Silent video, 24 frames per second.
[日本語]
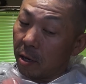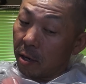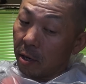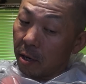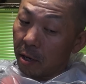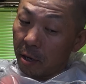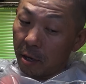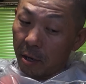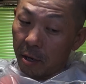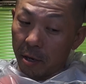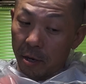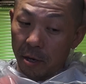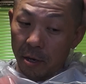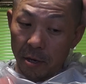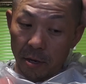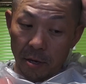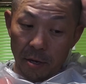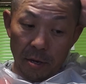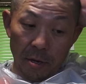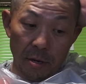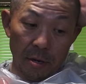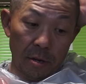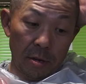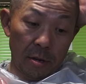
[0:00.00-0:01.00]

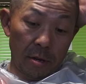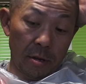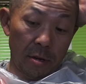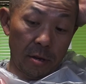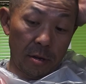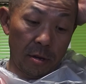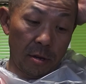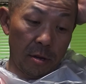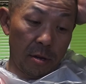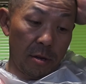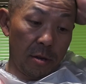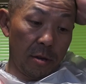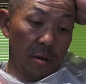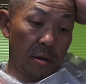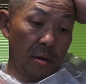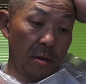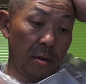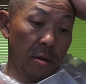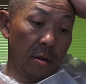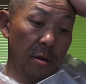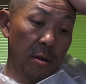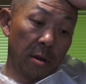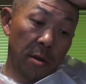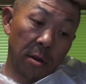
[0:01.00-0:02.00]

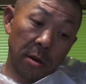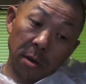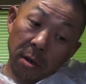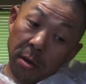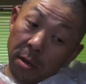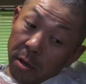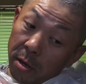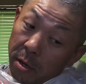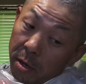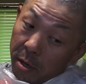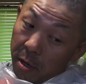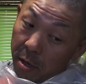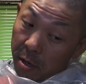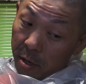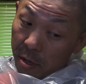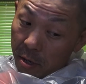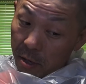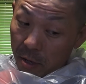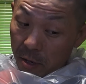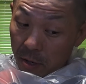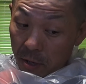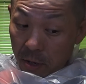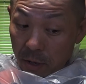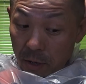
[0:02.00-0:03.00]

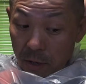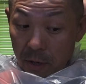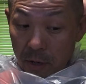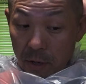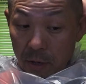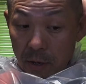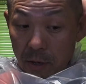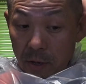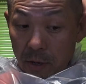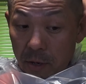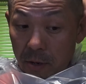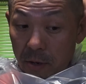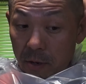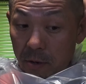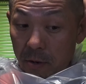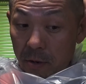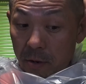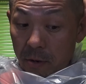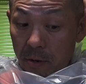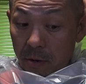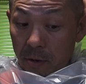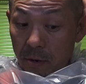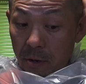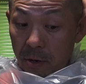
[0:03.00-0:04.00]

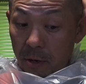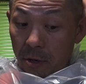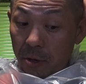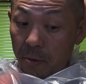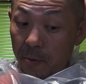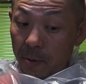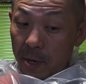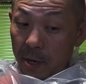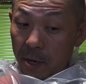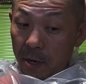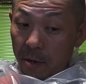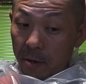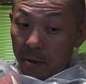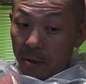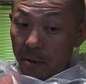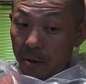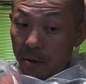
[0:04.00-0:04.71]
えー、一番